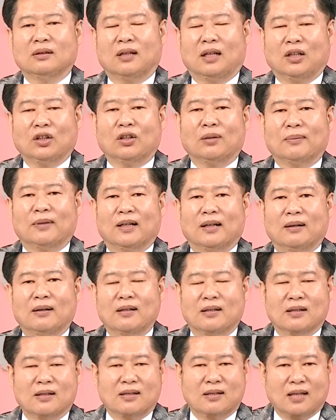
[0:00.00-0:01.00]
看懂吗？
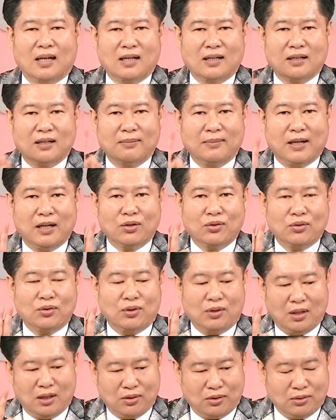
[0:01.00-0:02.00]
已经三个卖出
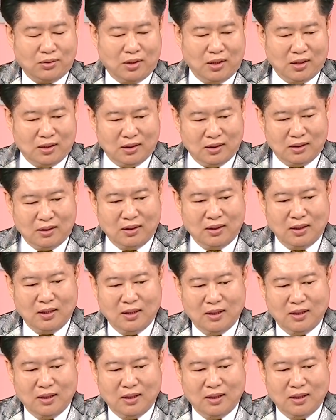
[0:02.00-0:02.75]
讯号出现了，